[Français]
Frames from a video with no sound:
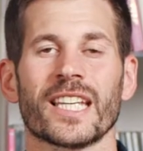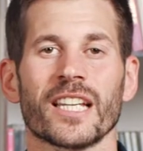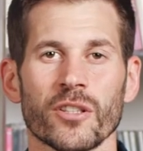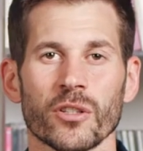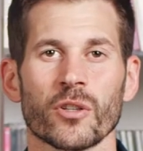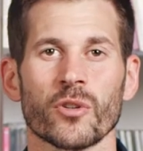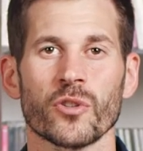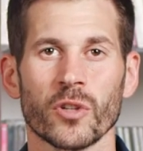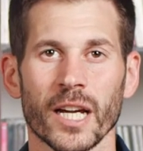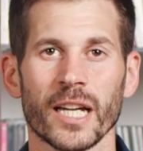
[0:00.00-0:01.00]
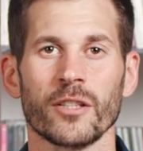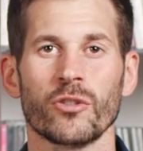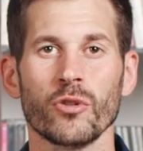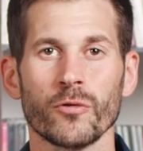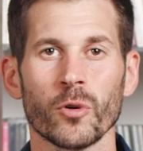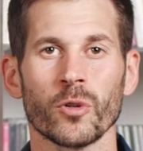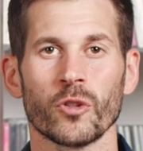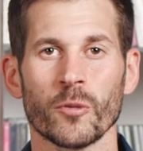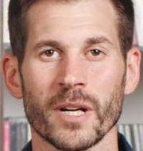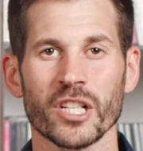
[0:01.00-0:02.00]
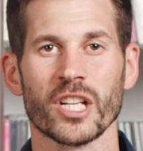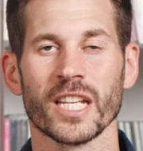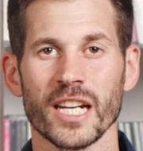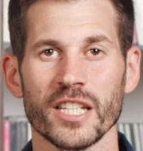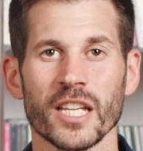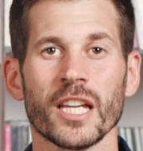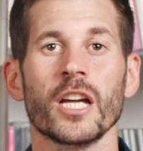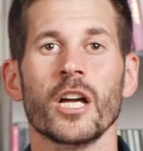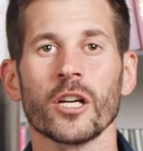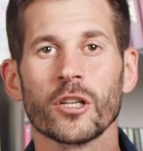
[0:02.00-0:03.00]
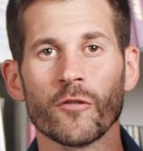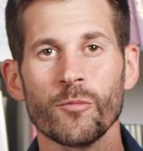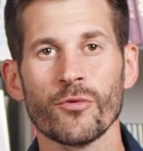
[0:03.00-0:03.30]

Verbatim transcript: gagnante, le secret du nouveau dopage légalisé, que vous